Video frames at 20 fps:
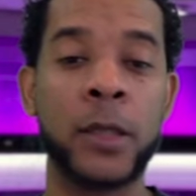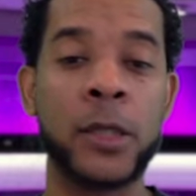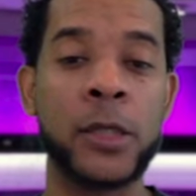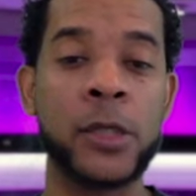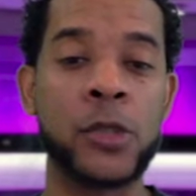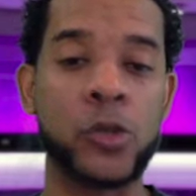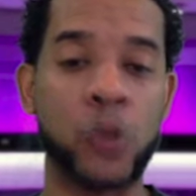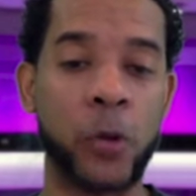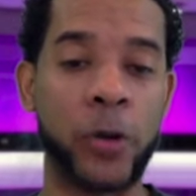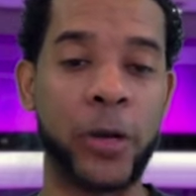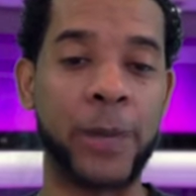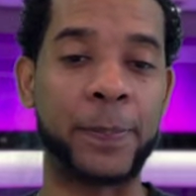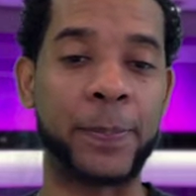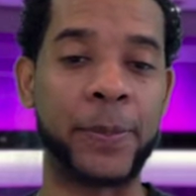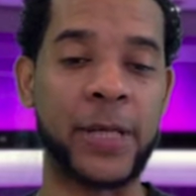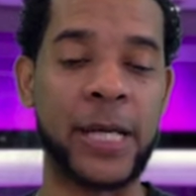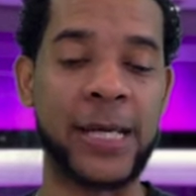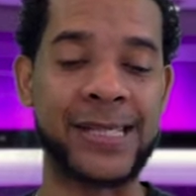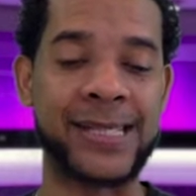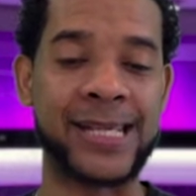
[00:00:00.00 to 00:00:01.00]
son,
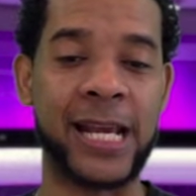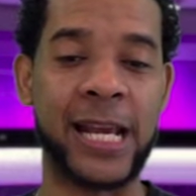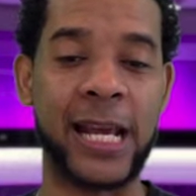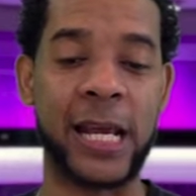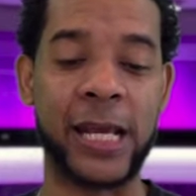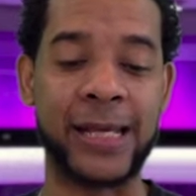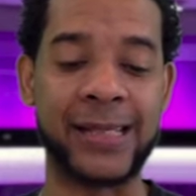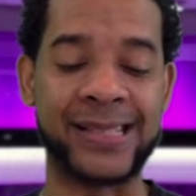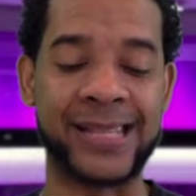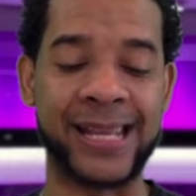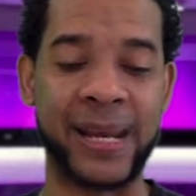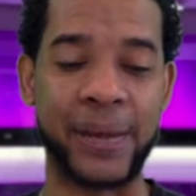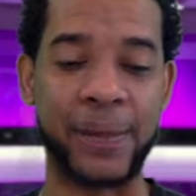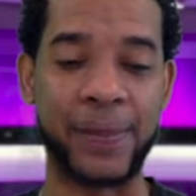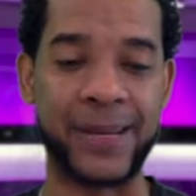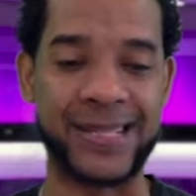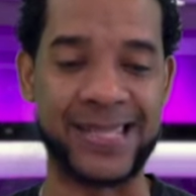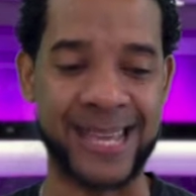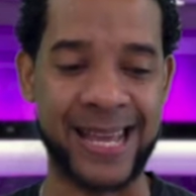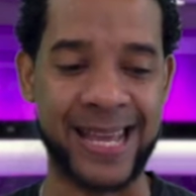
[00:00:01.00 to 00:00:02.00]
eh, se
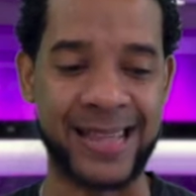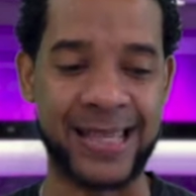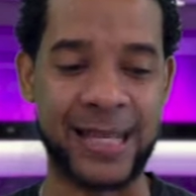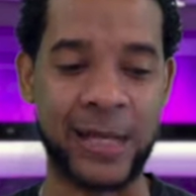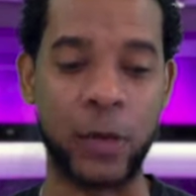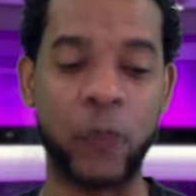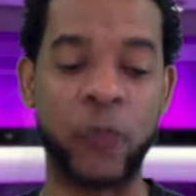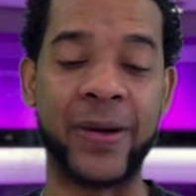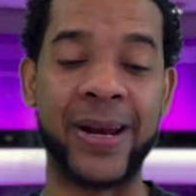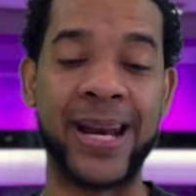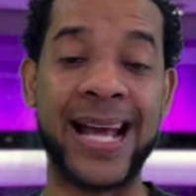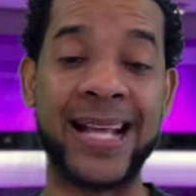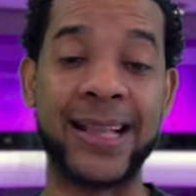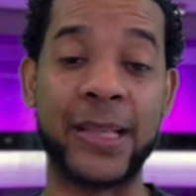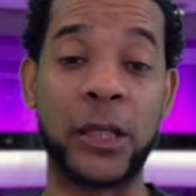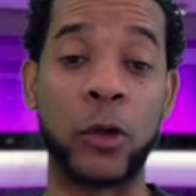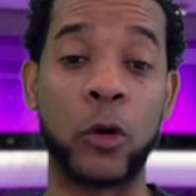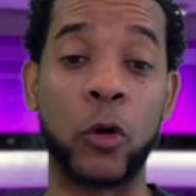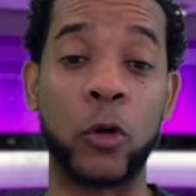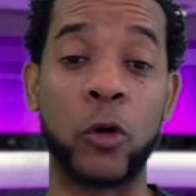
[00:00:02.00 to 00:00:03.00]
representan los
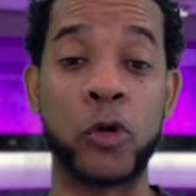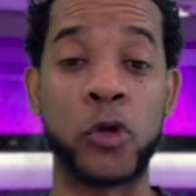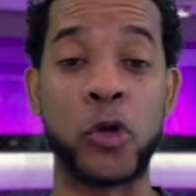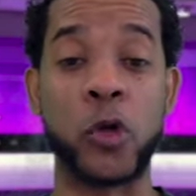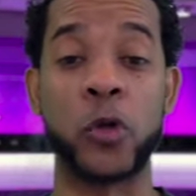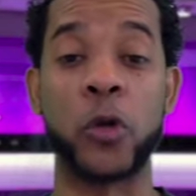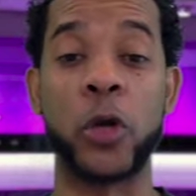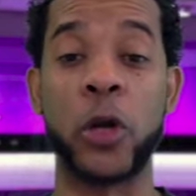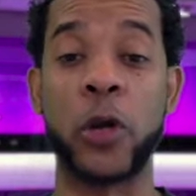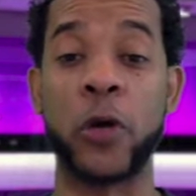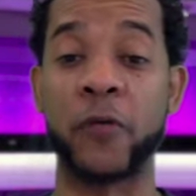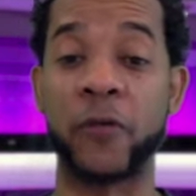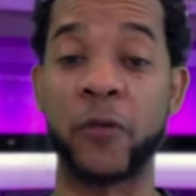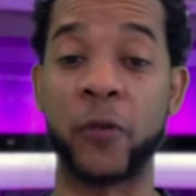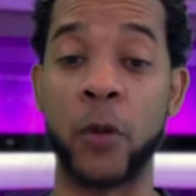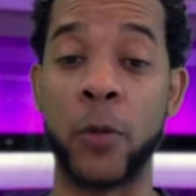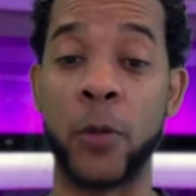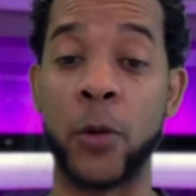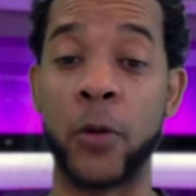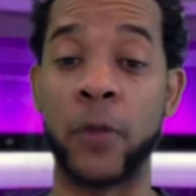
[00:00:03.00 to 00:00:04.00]
fanáticos, no son de los,
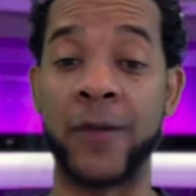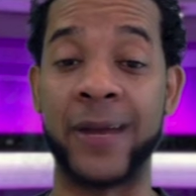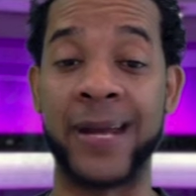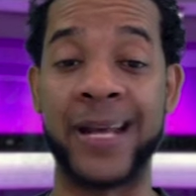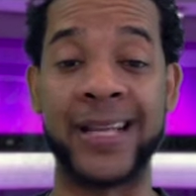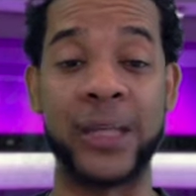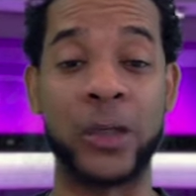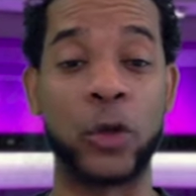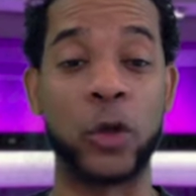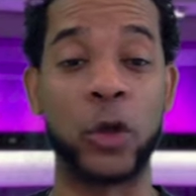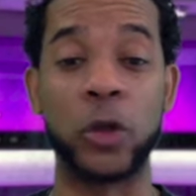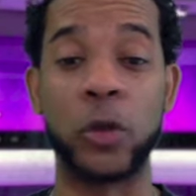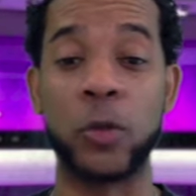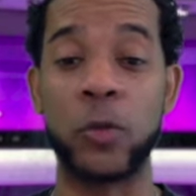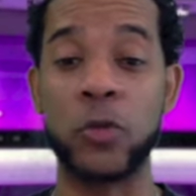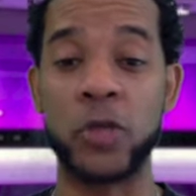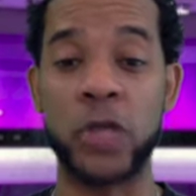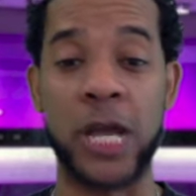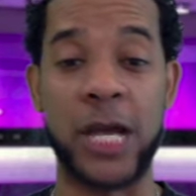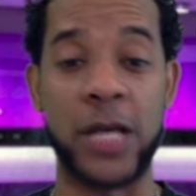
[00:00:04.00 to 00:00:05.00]
como los fanáticos de estos
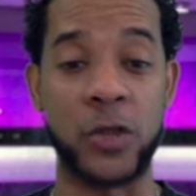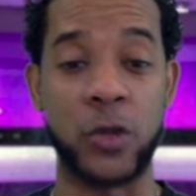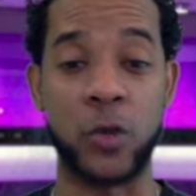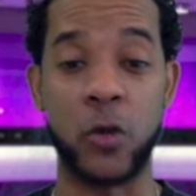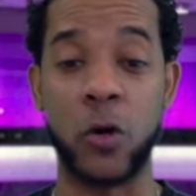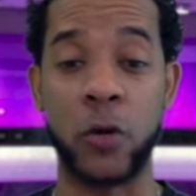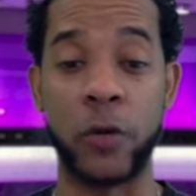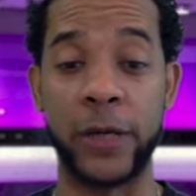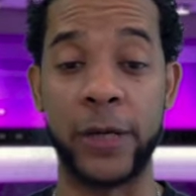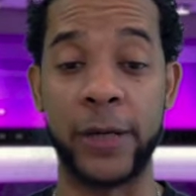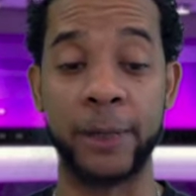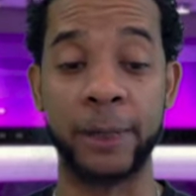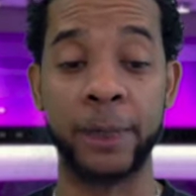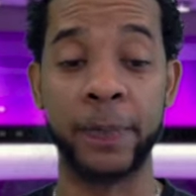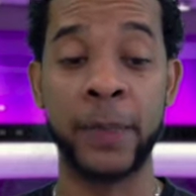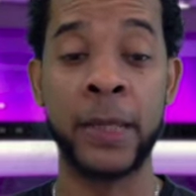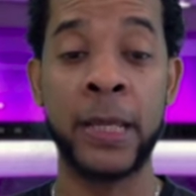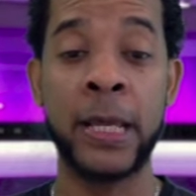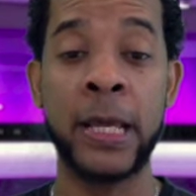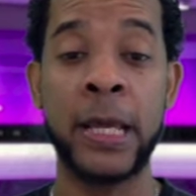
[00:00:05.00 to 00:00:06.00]
muchachos jóvenes,
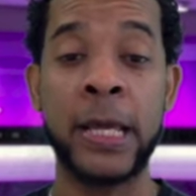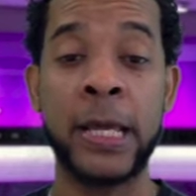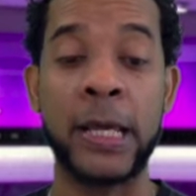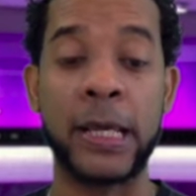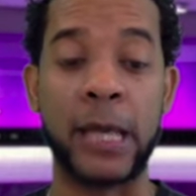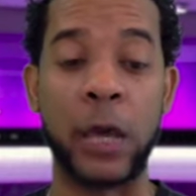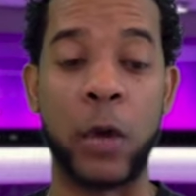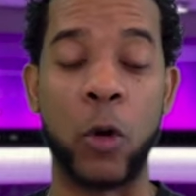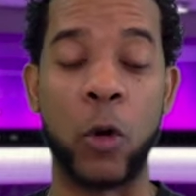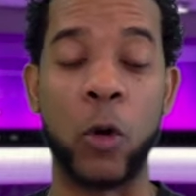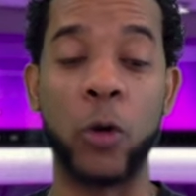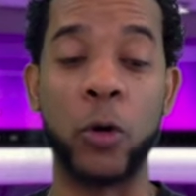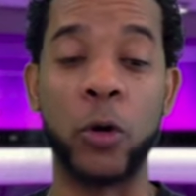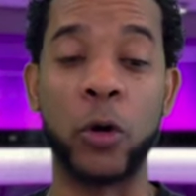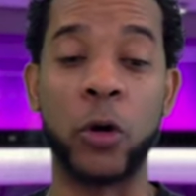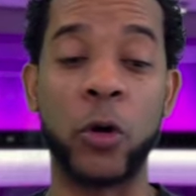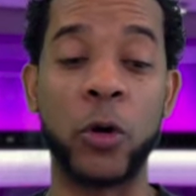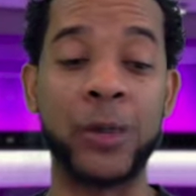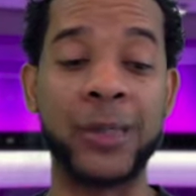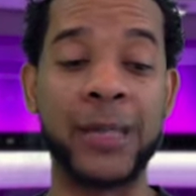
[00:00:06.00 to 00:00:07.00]
que hoy,
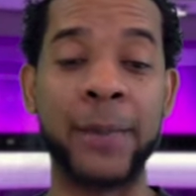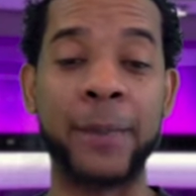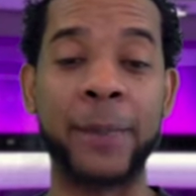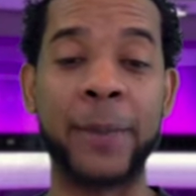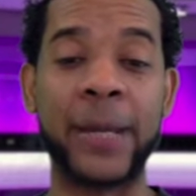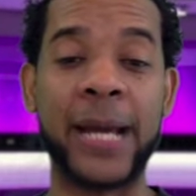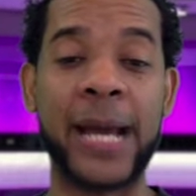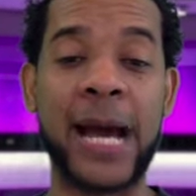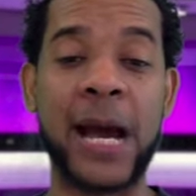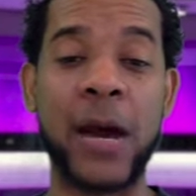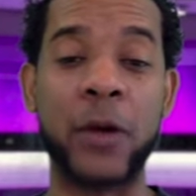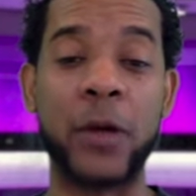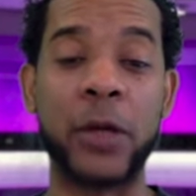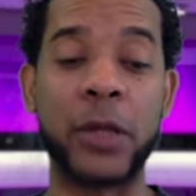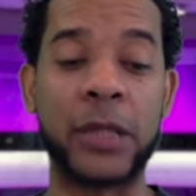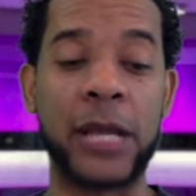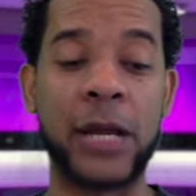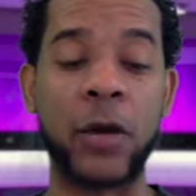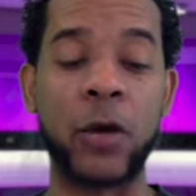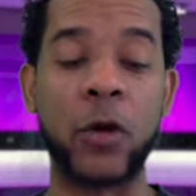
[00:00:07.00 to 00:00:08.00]
están pegados y
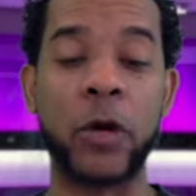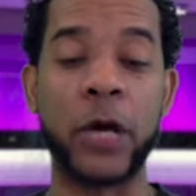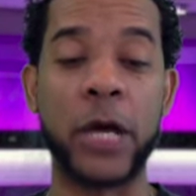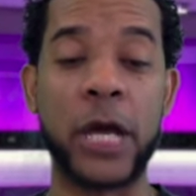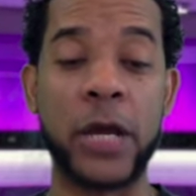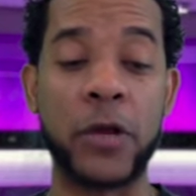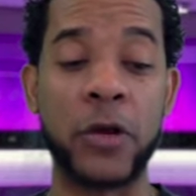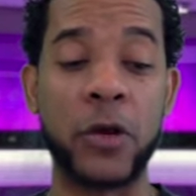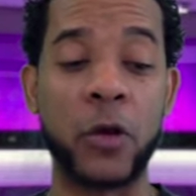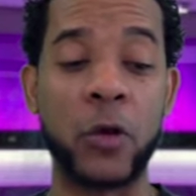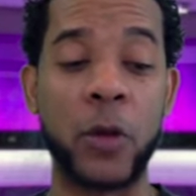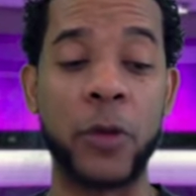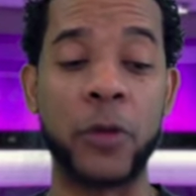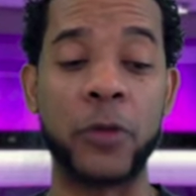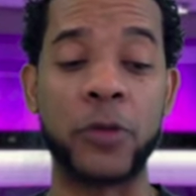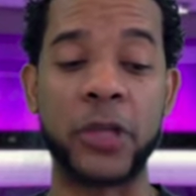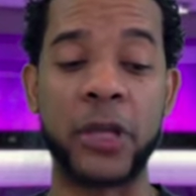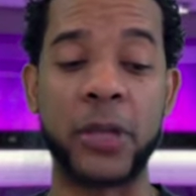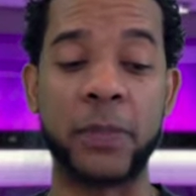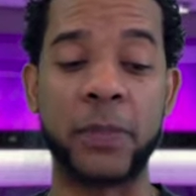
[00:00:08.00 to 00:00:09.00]
están con ellos y cuando
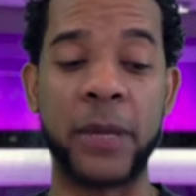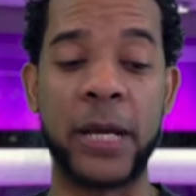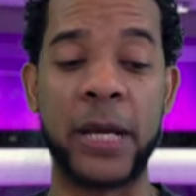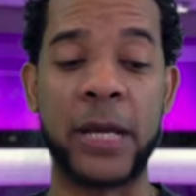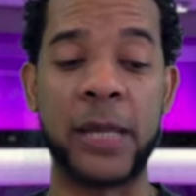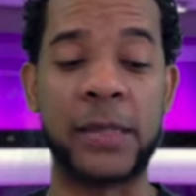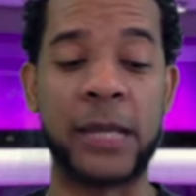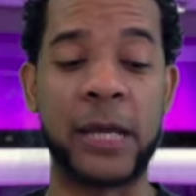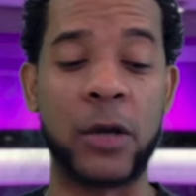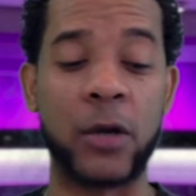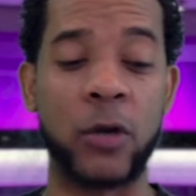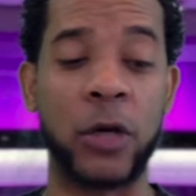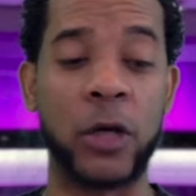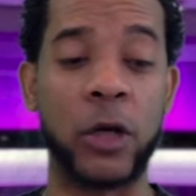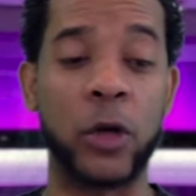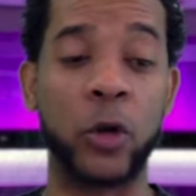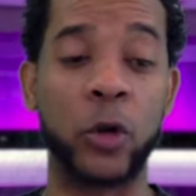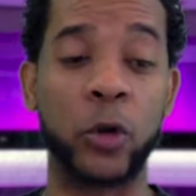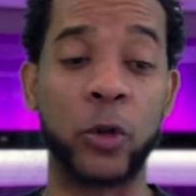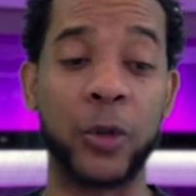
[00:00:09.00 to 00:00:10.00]
se despegan están con el
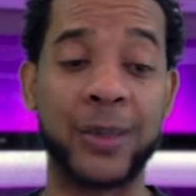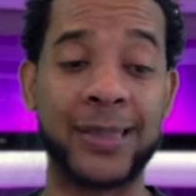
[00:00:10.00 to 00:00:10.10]
otro.